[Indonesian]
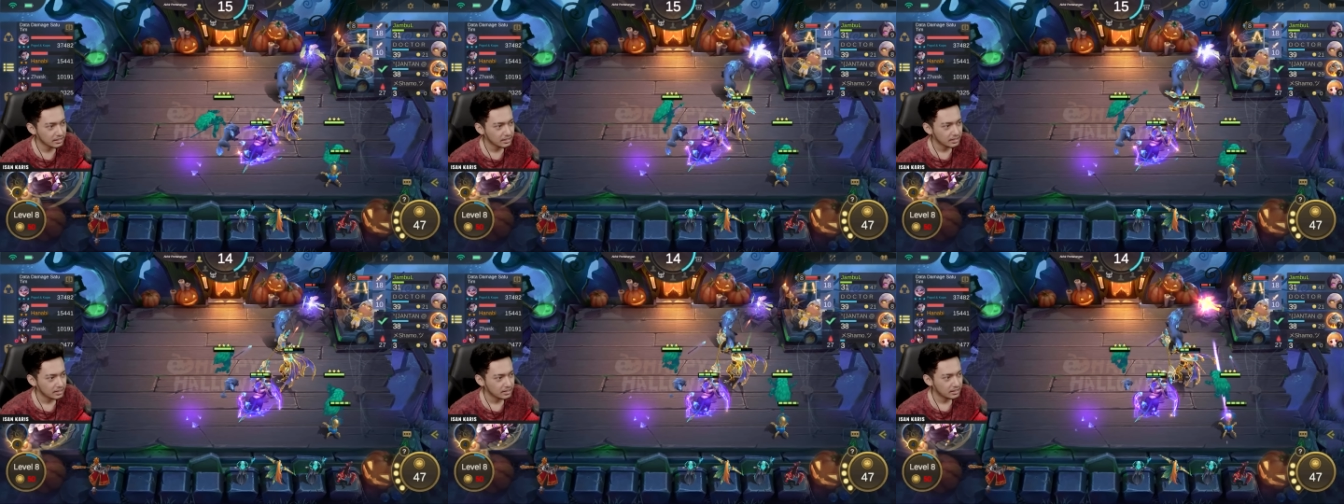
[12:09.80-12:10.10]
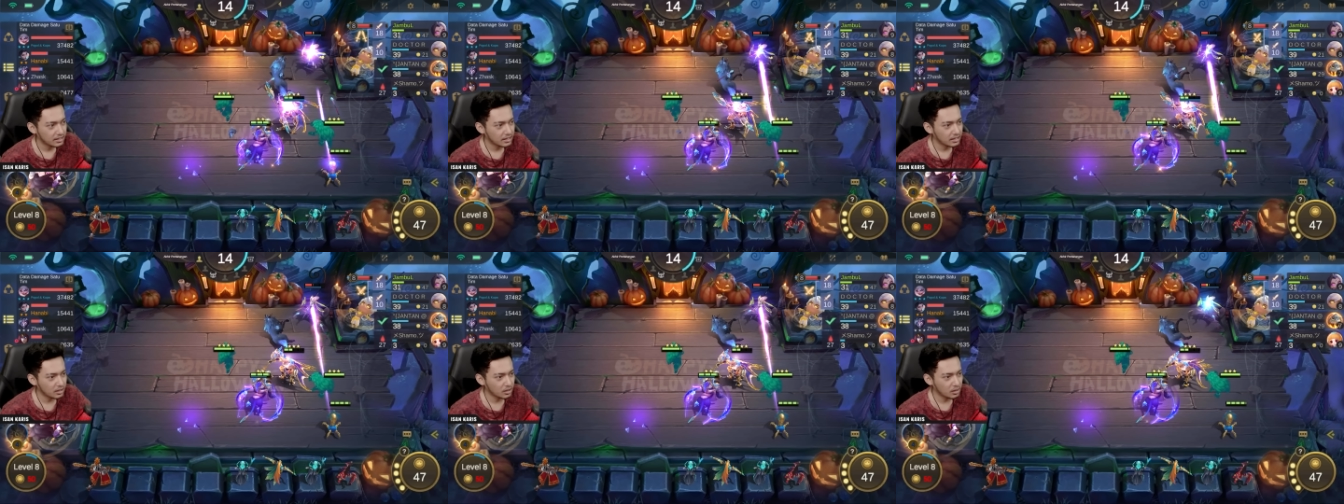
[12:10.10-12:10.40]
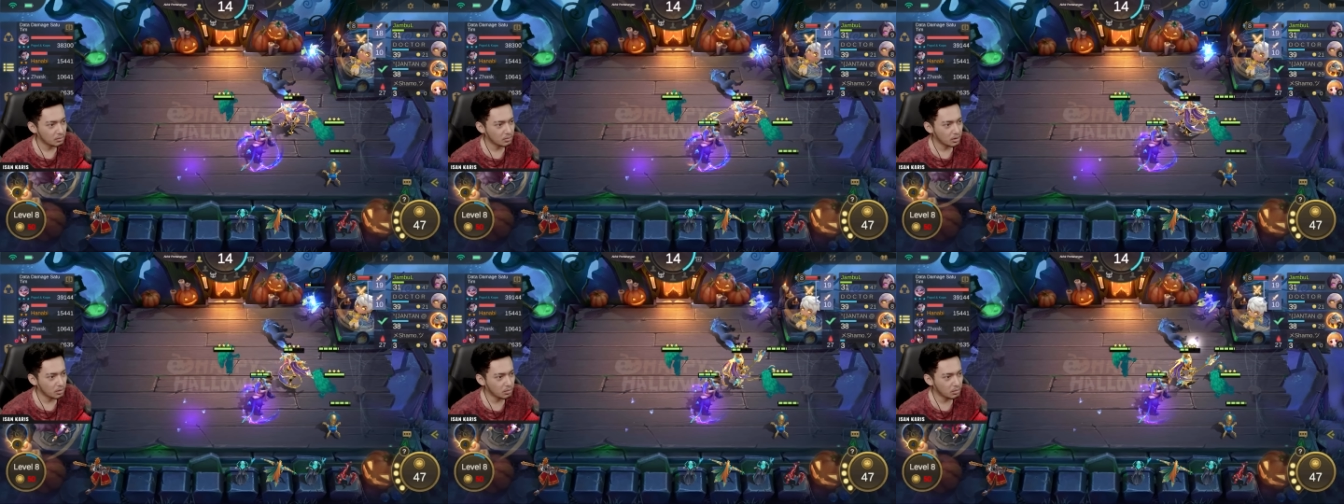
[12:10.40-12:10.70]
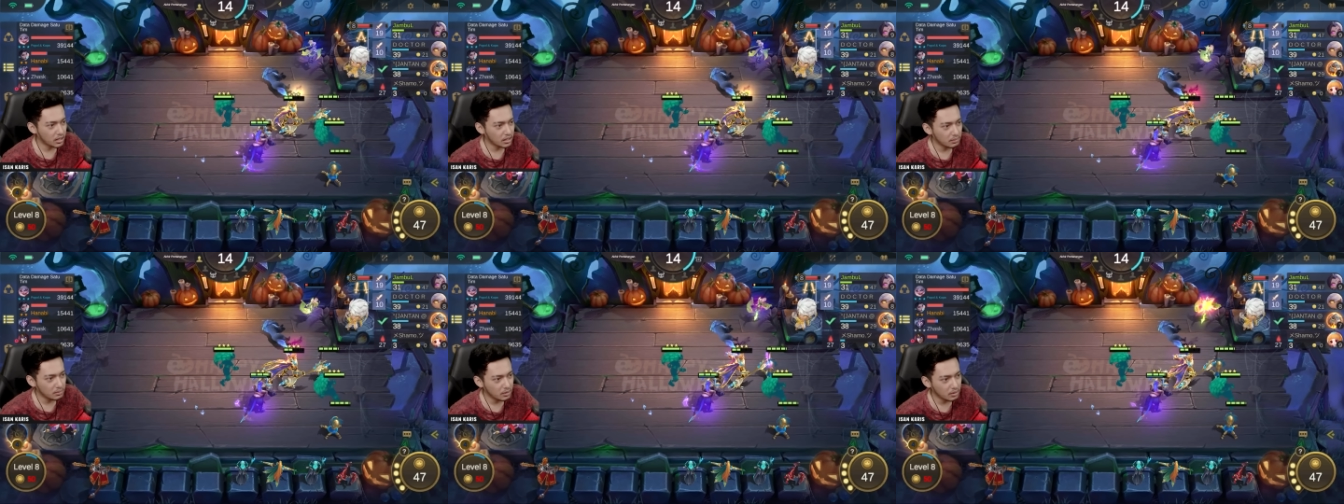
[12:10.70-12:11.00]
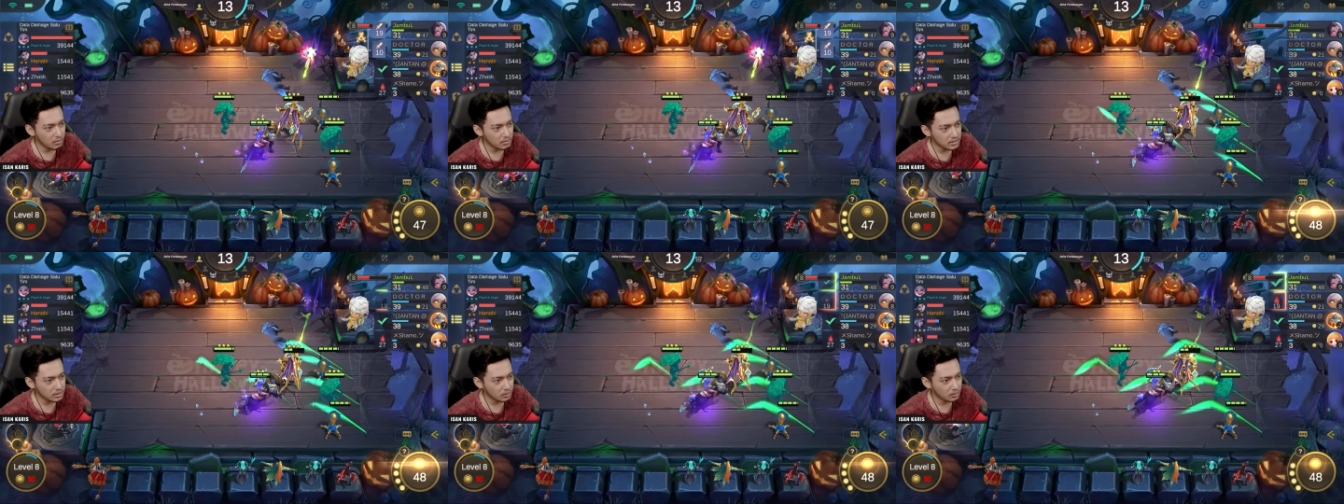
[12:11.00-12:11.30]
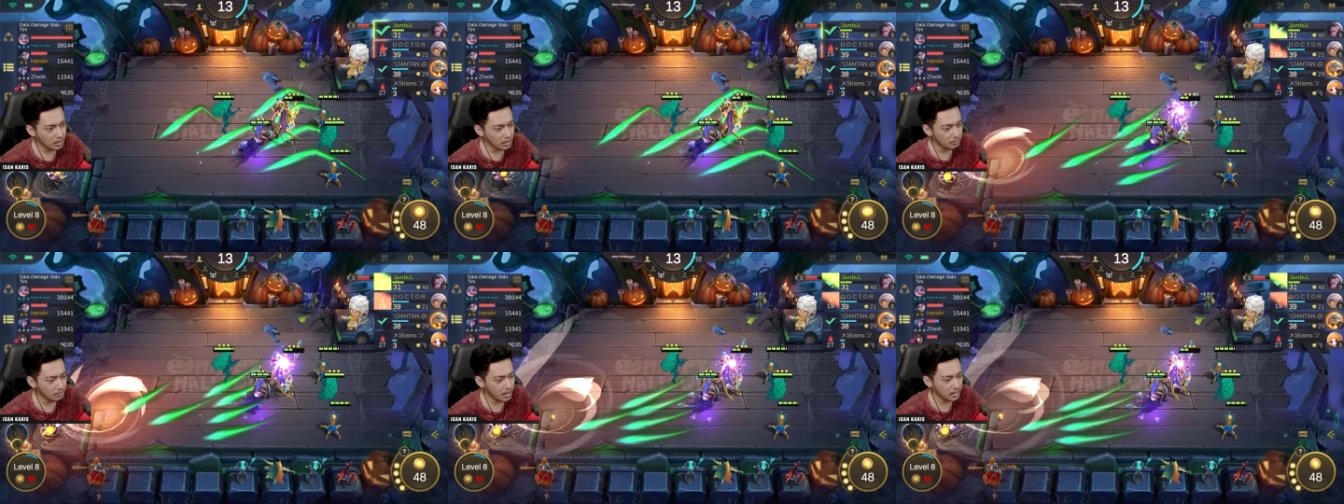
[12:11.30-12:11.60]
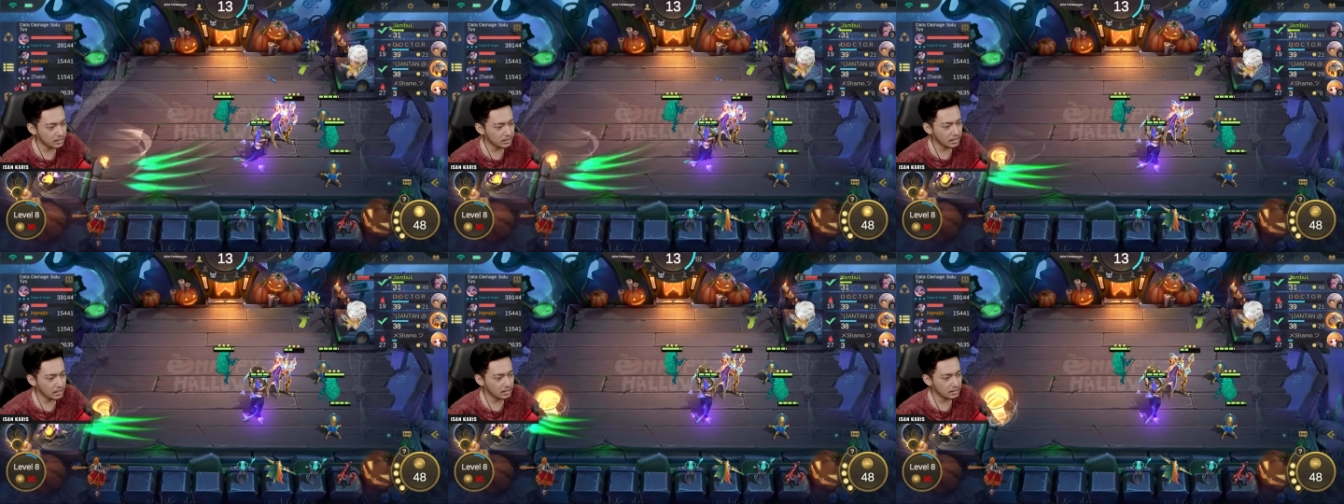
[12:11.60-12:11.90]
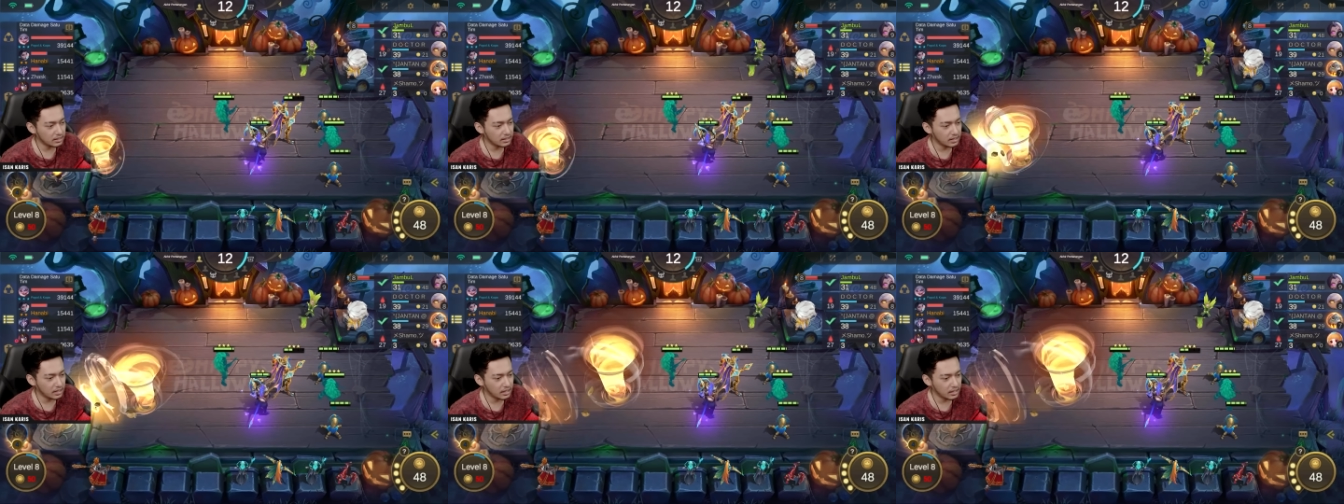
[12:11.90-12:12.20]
dan ngomong-ngomong hanabi gue masih kurang banyak nih ya